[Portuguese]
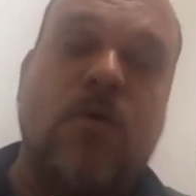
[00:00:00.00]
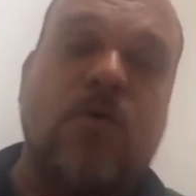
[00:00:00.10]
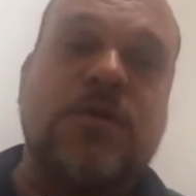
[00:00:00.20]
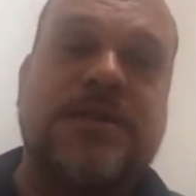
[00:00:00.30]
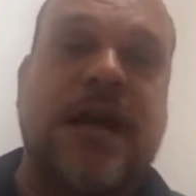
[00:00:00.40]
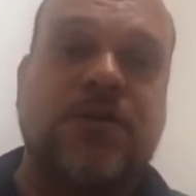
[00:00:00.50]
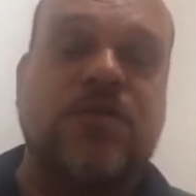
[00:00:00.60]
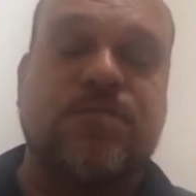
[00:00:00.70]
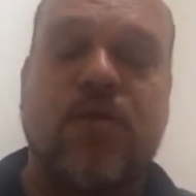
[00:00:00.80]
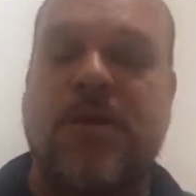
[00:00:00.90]

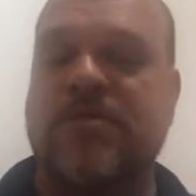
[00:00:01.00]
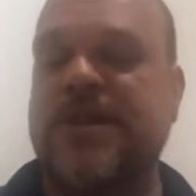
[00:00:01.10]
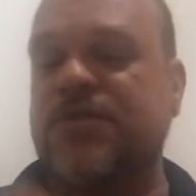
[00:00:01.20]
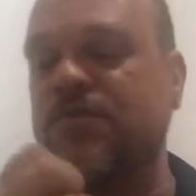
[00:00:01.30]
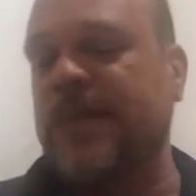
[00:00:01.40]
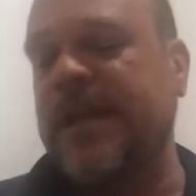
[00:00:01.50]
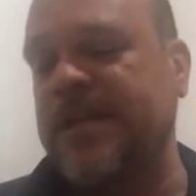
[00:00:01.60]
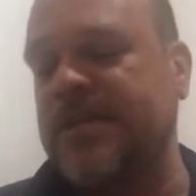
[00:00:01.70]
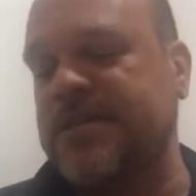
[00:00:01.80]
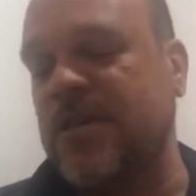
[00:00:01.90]
concursados públicos
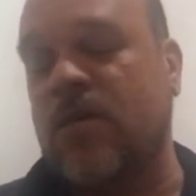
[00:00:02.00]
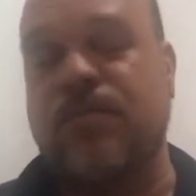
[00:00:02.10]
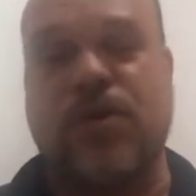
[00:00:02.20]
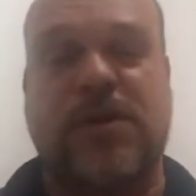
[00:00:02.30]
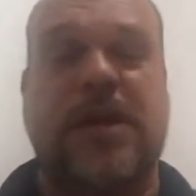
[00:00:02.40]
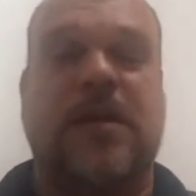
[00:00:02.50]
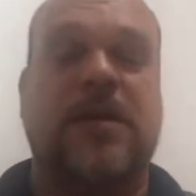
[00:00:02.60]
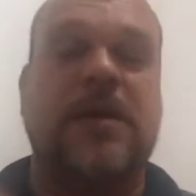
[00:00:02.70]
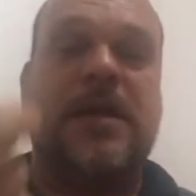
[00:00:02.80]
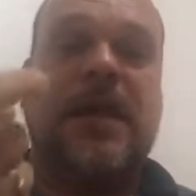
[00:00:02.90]
assumirem a gestão. Por
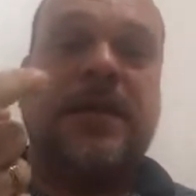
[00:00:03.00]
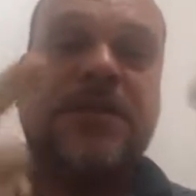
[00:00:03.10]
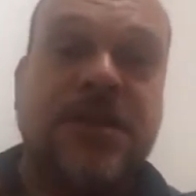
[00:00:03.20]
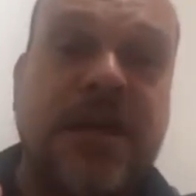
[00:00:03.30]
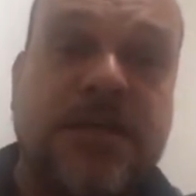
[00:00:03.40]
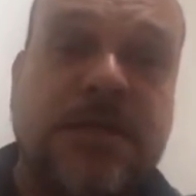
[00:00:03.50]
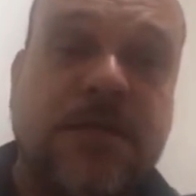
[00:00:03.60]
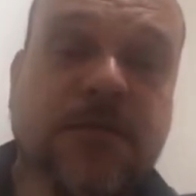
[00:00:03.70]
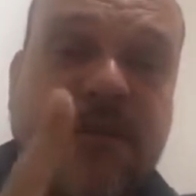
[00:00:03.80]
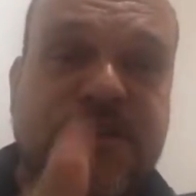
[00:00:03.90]
quê?
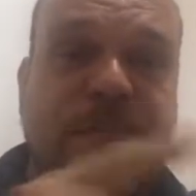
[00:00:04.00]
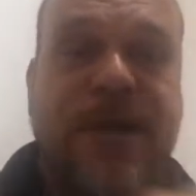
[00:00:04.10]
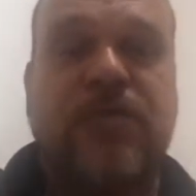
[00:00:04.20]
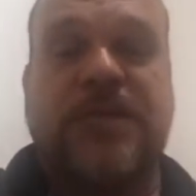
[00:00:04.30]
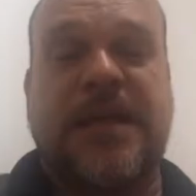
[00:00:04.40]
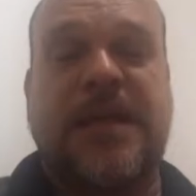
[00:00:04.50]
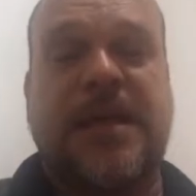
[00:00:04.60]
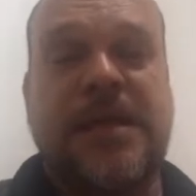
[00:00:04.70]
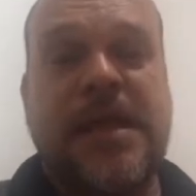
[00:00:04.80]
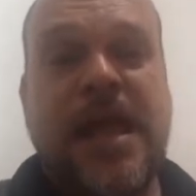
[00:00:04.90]
Gente, vou fazer uma pergunta
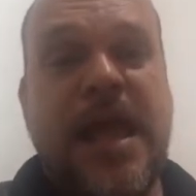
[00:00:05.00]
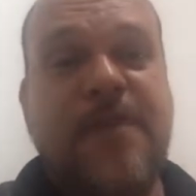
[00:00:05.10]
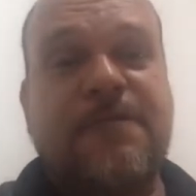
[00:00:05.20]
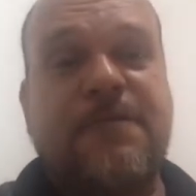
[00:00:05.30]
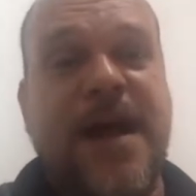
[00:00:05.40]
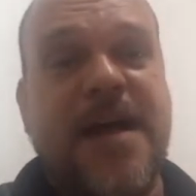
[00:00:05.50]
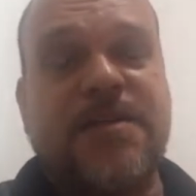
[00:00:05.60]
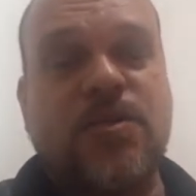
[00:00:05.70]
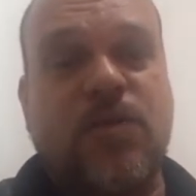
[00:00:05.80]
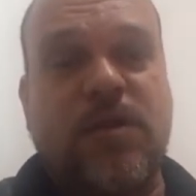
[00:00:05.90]
aqui. É
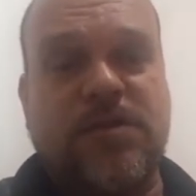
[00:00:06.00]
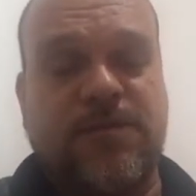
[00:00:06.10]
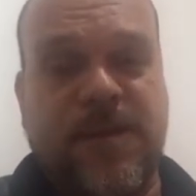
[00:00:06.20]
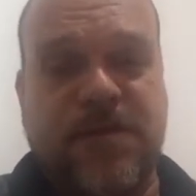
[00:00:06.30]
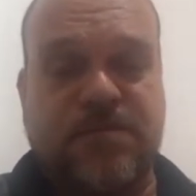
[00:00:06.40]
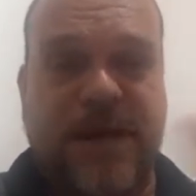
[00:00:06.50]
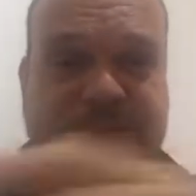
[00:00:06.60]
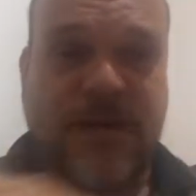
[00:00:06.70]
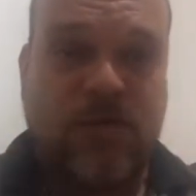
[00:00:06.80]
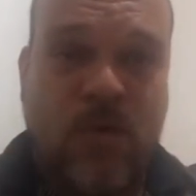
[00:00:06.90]
fácil ou difícil
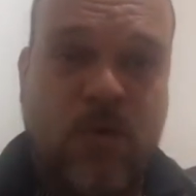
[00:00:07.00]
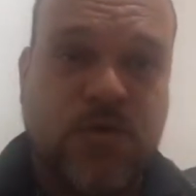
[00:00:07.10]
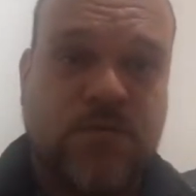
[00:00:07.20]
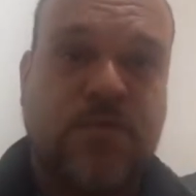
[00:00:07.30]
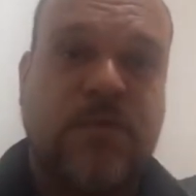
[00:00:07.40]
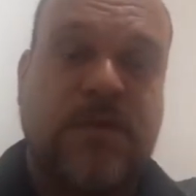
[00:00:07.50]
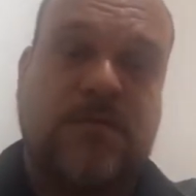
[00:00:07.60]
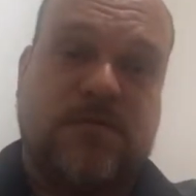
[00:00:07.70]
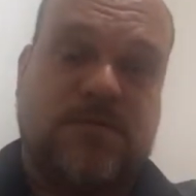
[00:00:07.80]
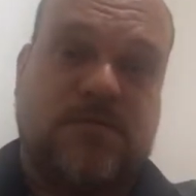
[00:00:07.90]
passar num concurso público?